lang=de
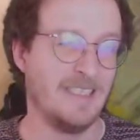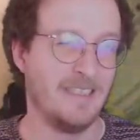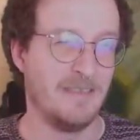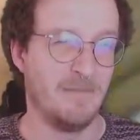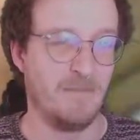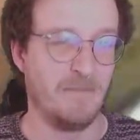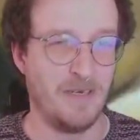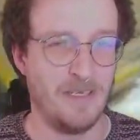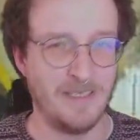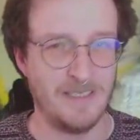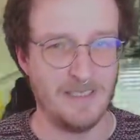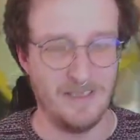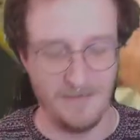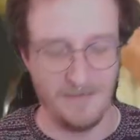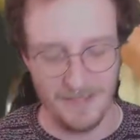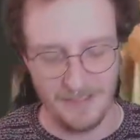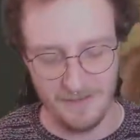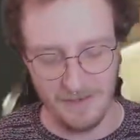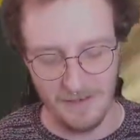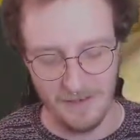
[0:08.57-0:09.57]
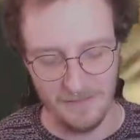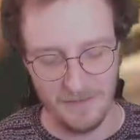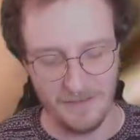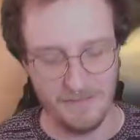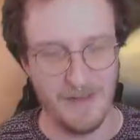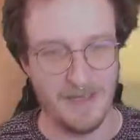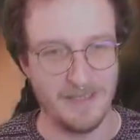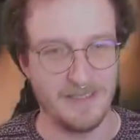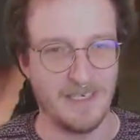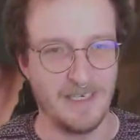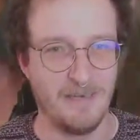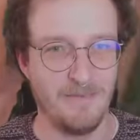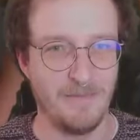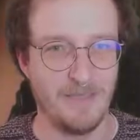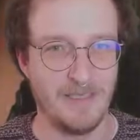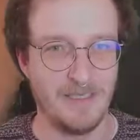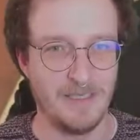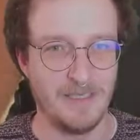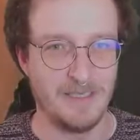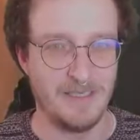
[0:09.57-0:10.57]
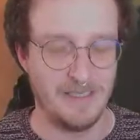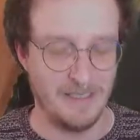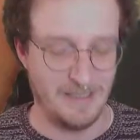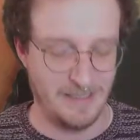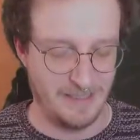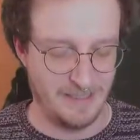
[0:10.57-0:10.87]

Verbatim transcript: letzte Blister, was wir aufgemacht haben mit den